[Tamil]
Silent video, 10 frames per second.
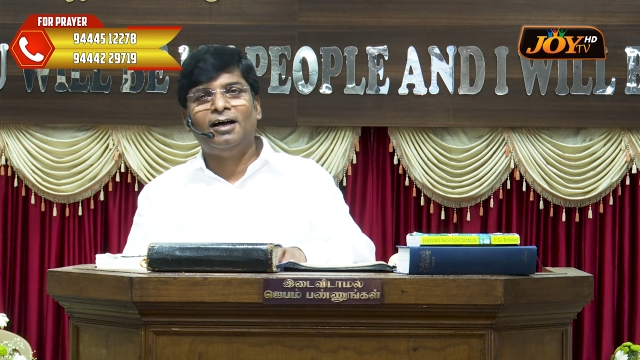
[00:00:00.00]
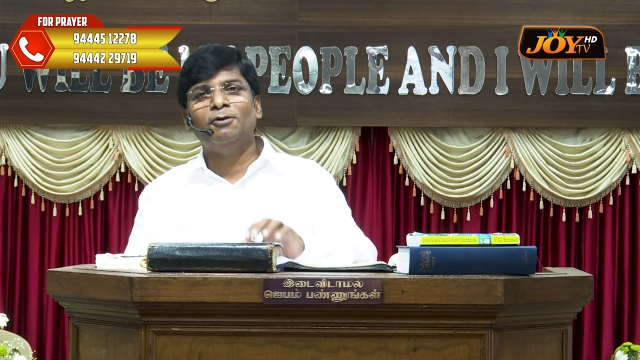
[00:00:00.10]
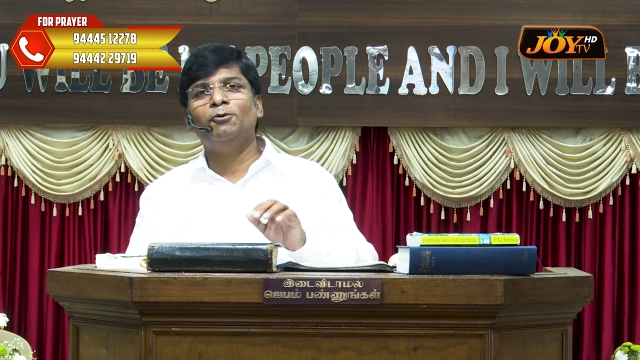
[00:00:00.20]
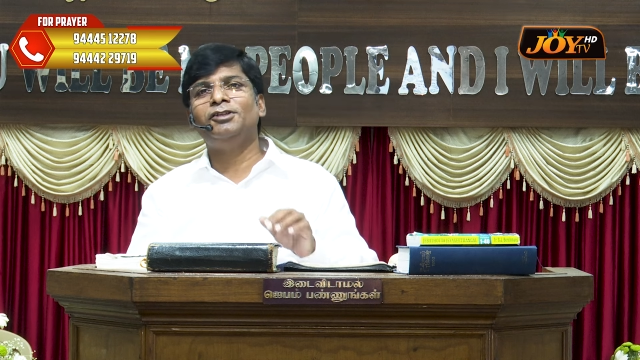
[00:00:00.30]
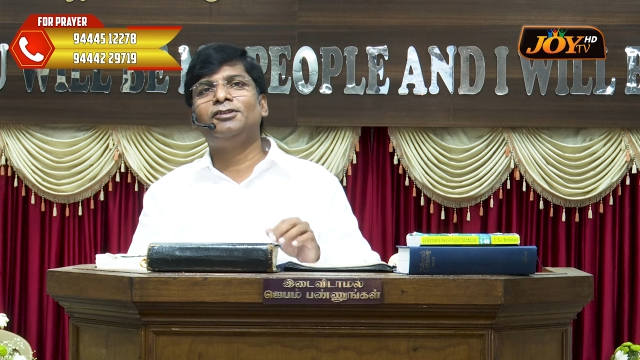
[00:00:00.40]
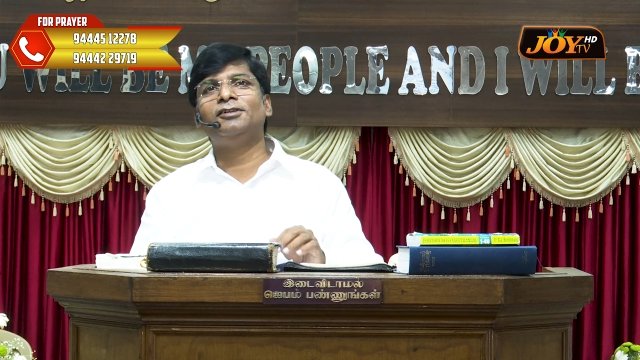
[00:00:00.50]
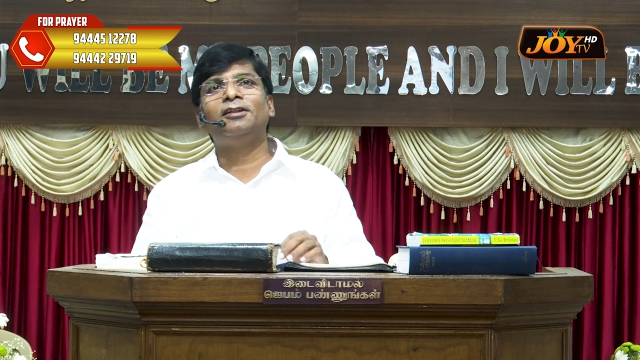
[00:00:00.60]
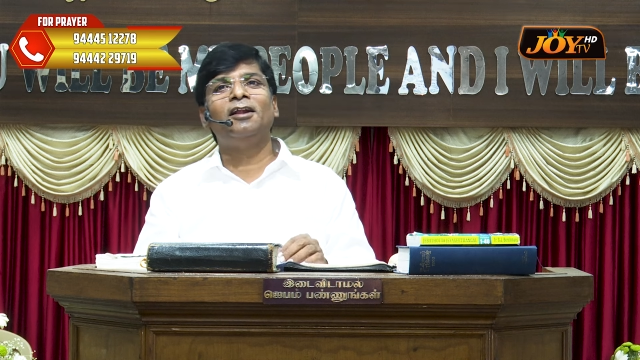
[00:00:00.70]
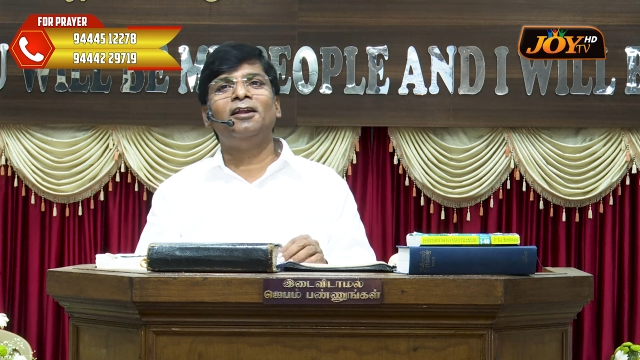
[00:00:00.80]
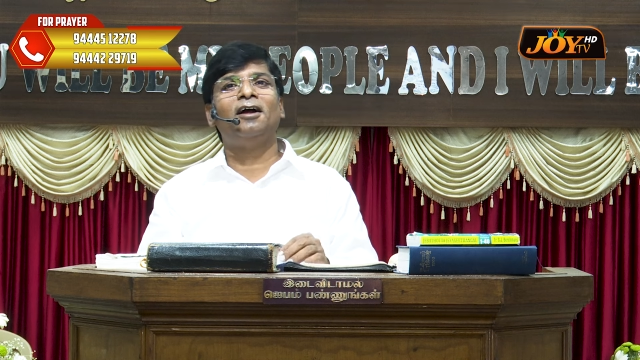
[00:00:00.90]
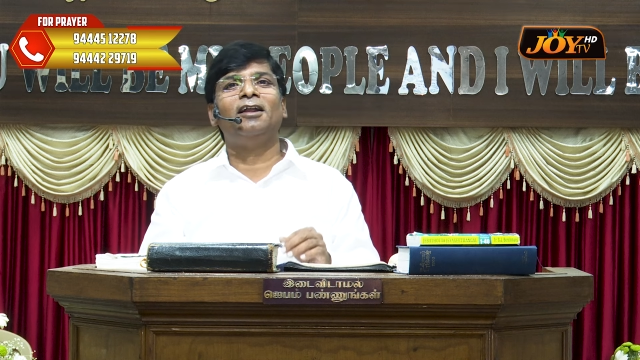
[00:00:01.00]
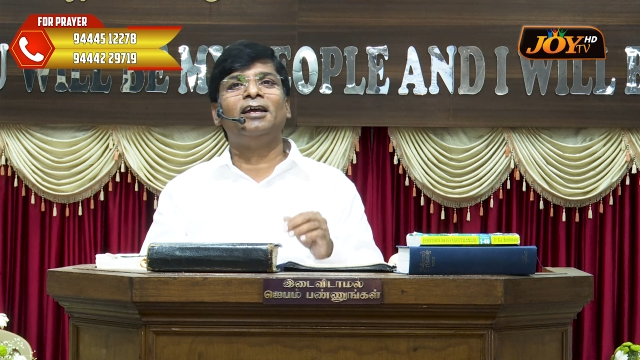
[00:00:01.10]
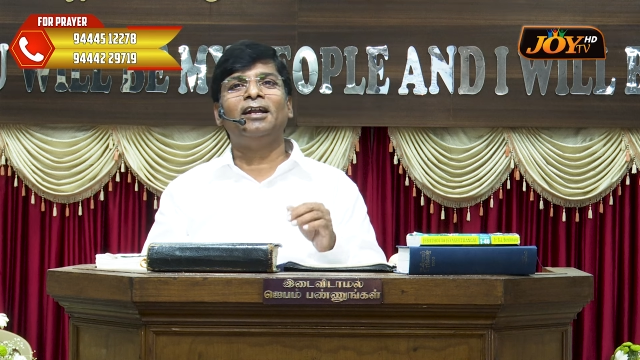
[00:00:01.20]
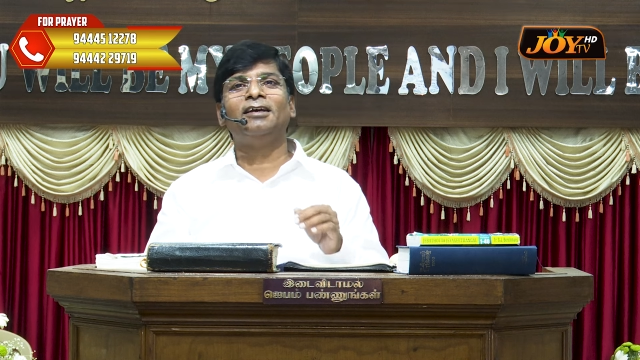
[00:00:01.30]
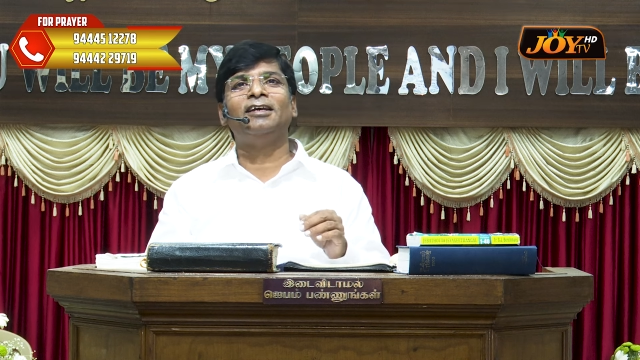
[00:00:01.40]
அந்த உயிர்த்தெழுதலினாலே
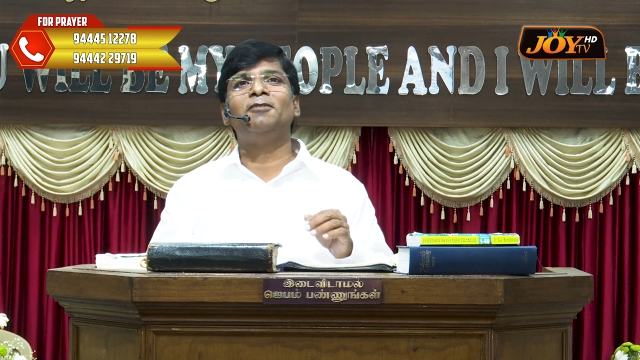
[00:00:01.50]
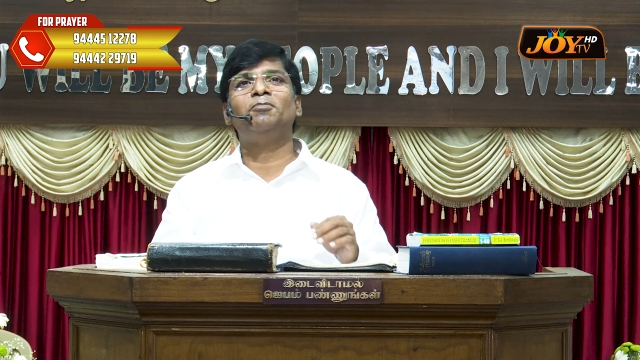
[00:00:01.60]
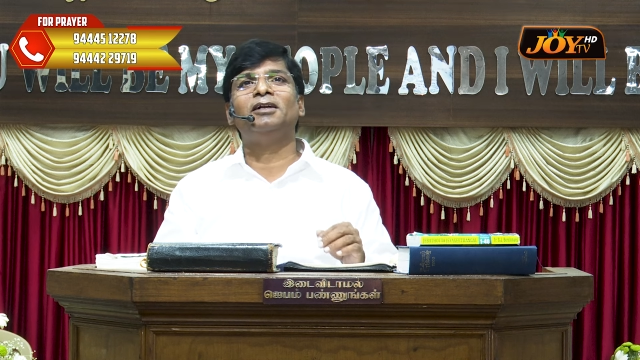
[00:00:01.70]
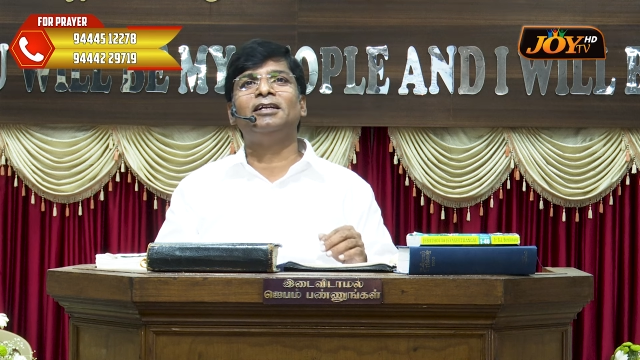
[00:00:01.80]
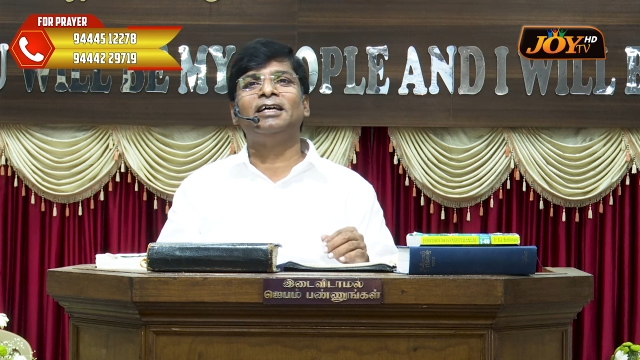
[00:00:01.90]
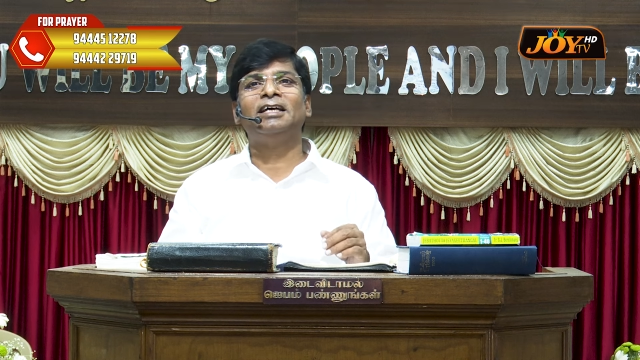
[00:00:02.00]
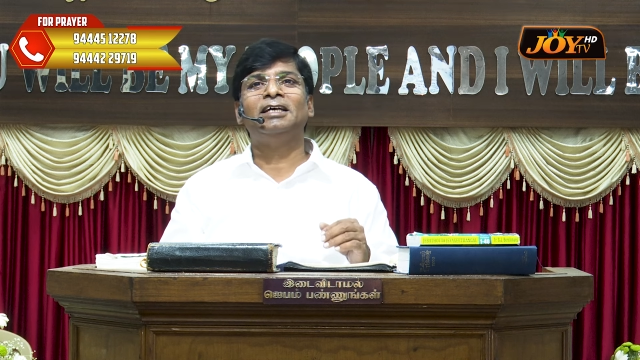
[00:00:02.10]
எனக்கு ஏற்பட்ட